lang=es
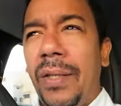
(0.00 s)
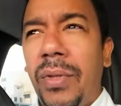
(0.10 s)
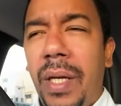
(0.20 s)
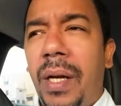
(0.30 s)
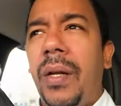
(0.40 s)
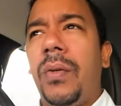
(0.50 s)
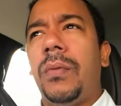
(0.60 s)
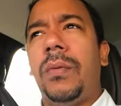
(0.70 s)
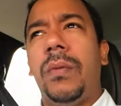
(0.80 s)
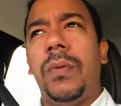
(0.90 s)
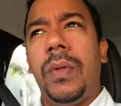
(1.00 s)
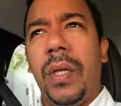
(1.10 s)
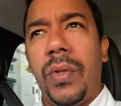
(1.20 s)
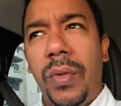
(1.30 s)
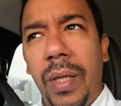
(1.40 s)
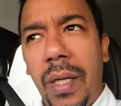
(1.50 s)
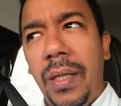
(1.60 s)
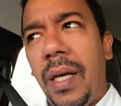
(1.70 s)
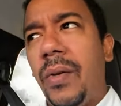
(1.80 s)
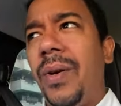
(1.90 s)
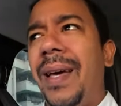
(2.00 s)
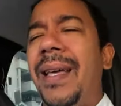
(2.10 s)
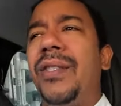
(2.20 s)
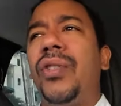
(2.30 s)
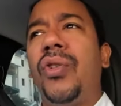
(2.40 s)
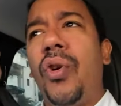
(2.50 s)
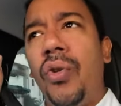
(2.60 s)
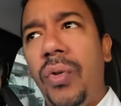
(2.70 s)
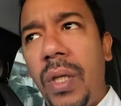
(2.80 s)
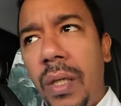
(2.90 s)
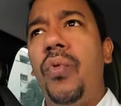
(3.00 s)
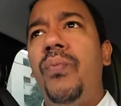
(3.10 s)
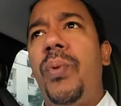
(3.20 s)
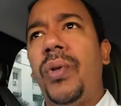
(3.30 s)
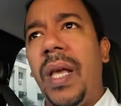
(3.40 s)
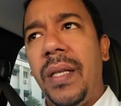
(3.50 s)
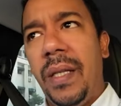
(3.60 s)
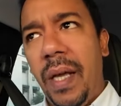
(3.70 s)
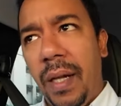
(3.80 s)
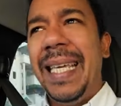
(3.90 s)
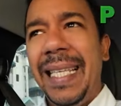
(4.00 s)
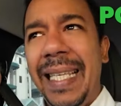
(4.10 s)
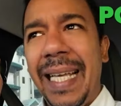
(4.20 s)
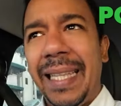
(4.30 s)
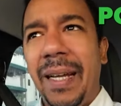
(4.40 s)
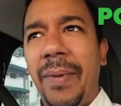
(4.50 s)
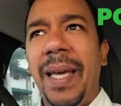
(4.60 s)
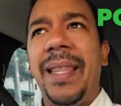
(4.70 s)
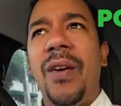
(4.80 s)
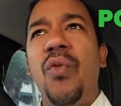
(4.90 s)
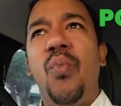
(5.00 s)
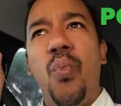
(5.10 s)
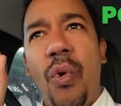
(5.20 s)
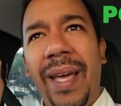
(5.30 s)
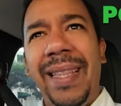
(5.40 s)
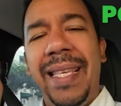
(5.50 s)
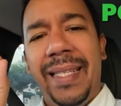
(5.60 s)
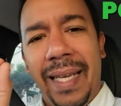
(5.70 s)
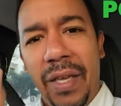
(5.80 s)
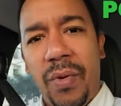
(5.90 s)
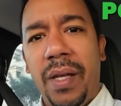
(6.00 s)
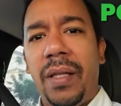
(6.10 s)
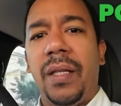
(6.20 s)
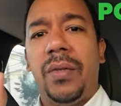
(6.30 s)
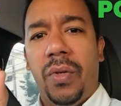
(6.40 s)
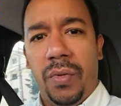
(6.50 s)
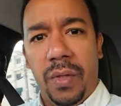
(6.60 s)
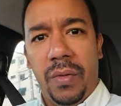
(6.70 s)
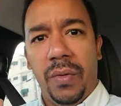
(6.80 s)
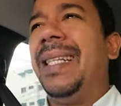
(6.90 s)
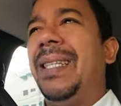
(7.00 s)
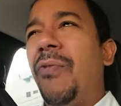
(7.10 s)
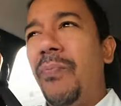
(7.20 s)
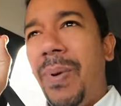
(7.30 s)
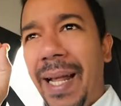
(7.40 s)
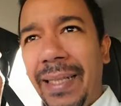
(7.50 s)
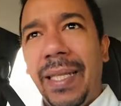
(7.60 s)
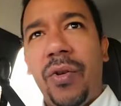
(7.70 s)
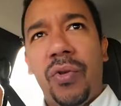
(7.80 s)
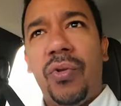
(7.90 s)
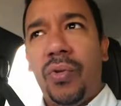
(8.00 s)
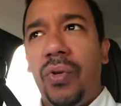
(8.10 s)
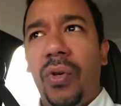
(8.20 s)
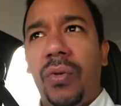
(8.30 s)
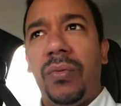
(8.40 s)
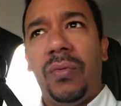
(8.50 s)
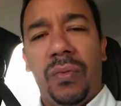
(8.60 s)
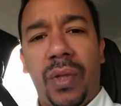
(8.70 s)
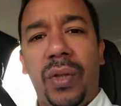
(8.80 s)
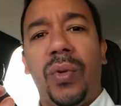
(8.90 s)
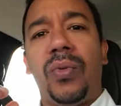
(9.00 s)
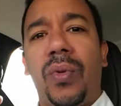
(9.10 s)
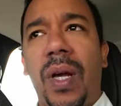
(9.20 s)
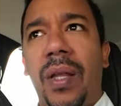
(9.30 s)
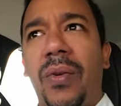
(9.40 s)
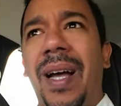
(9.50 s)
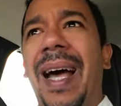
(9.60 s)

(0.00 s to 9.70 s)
Estos terrenos que son inclinados esconden un potencial que si a través de un buen diseño arquitectónico, de un plan de construcción estructurado,